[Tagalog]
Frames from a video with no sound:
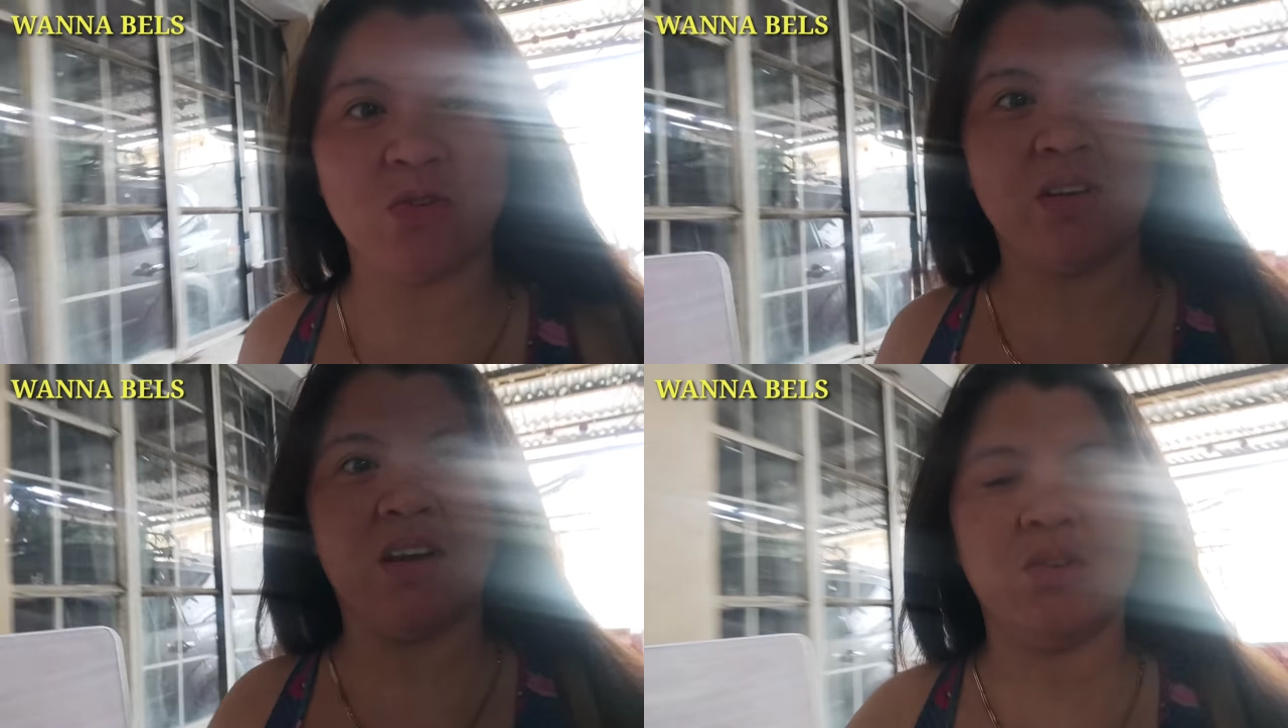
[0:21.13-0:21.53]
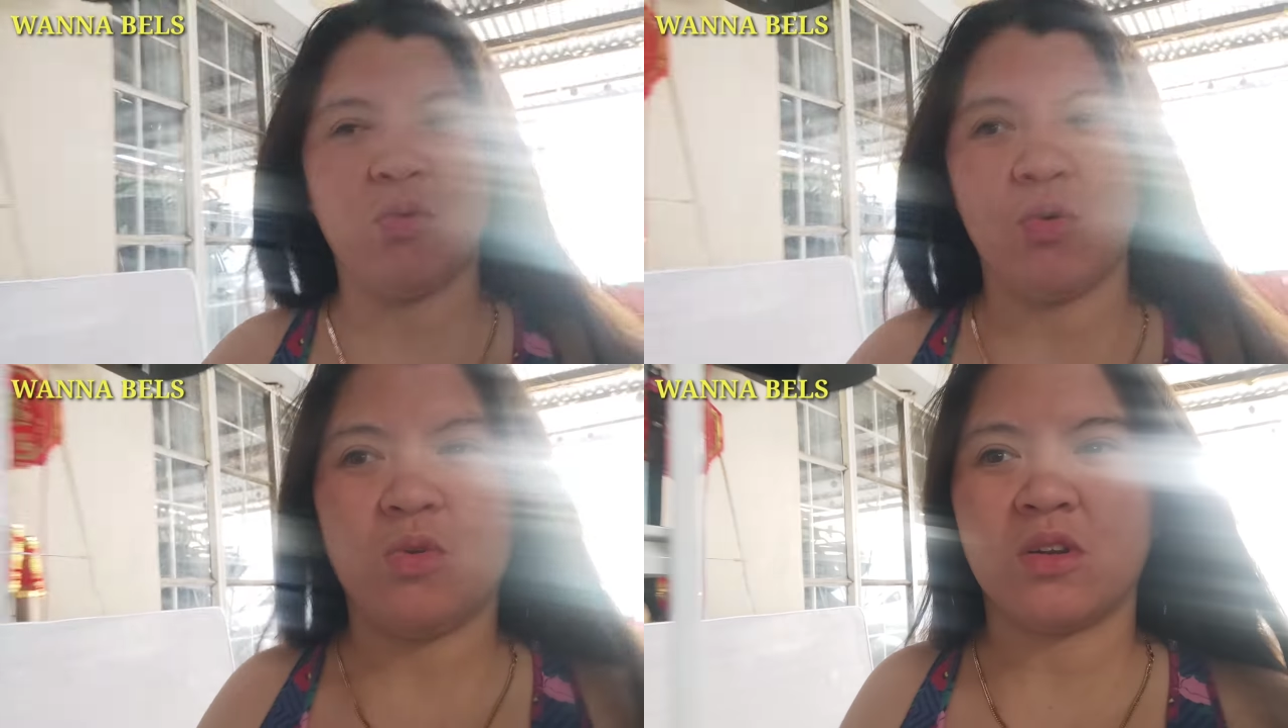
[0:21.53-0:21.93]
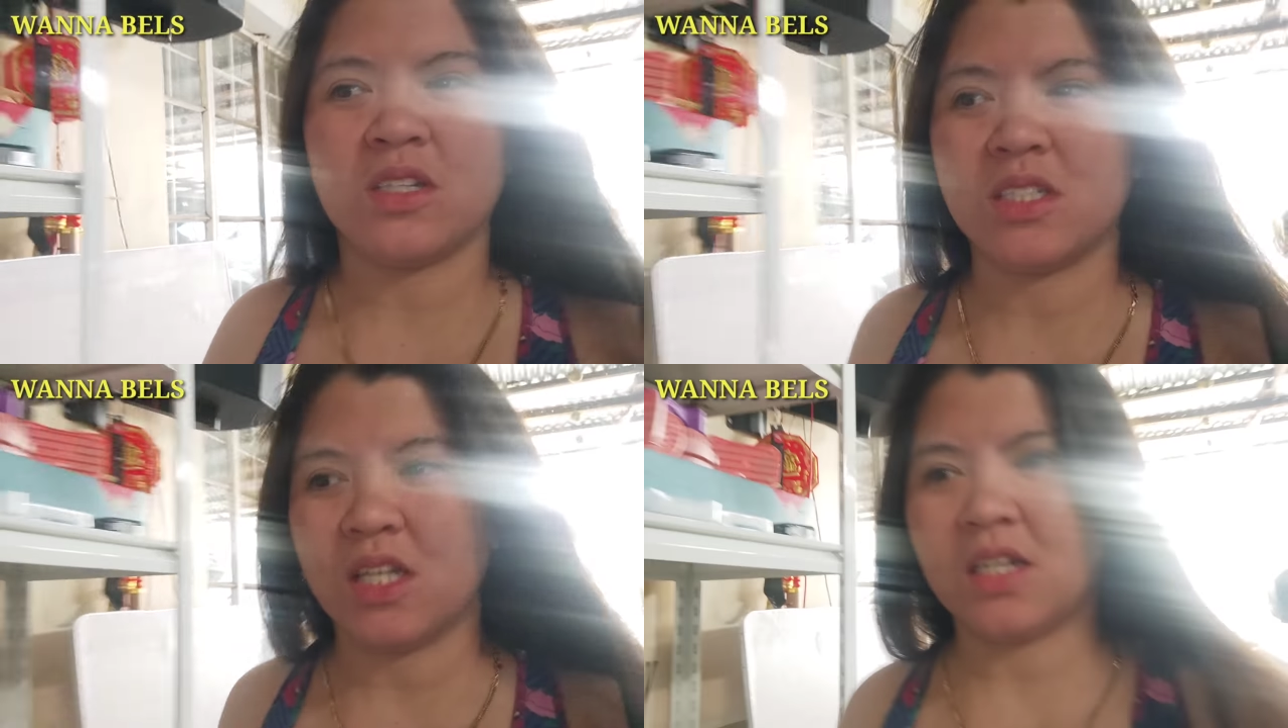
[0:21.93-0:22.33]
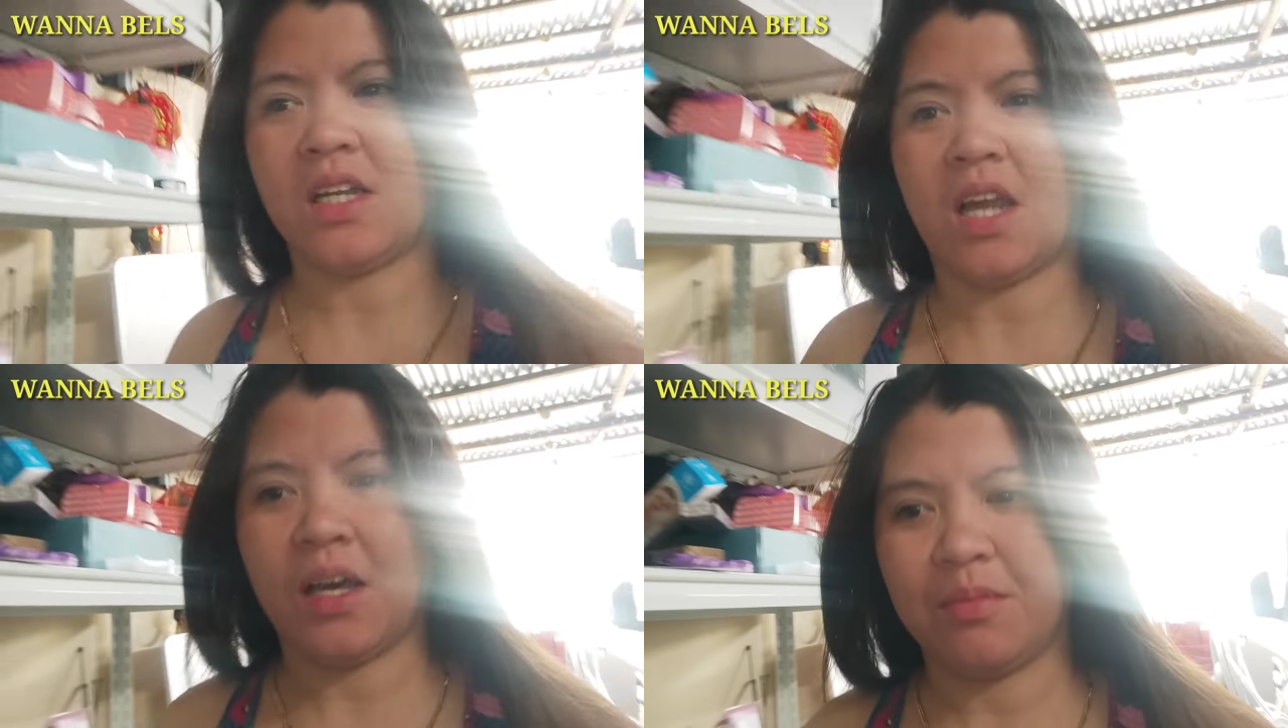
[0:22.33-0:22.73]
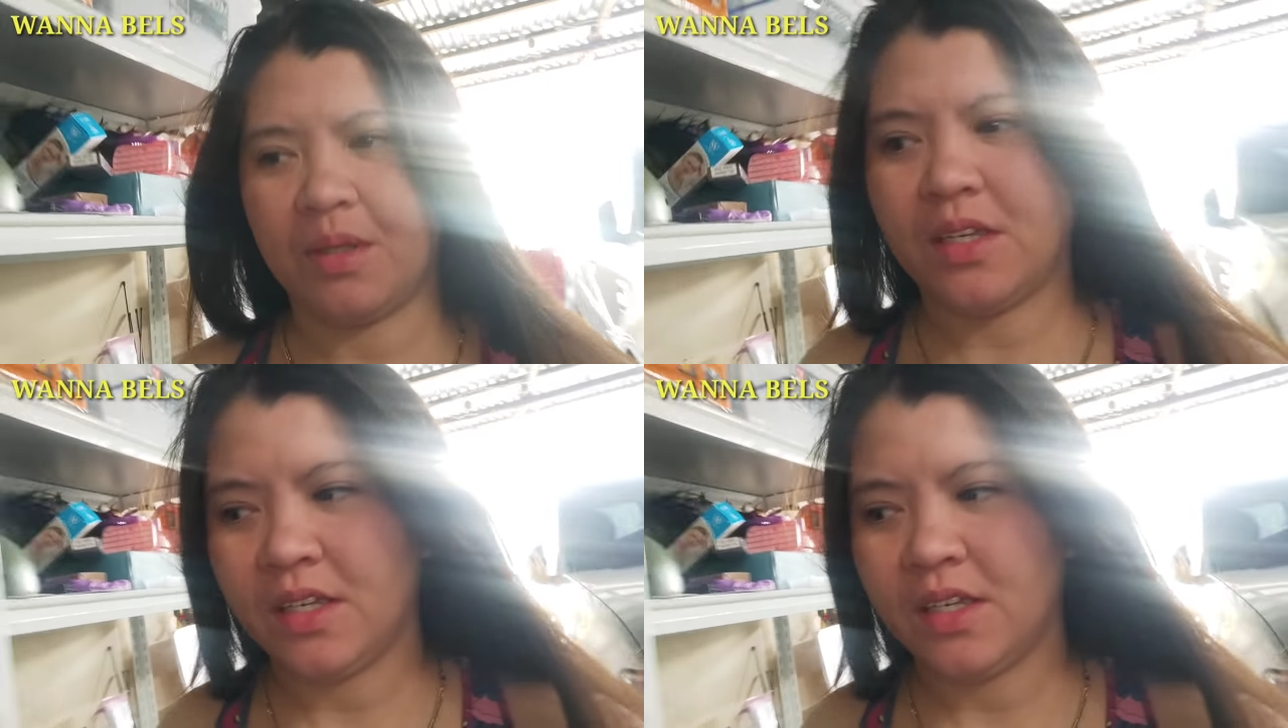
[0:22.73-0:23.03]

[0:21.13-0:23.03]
ko lang anong oras na grabe.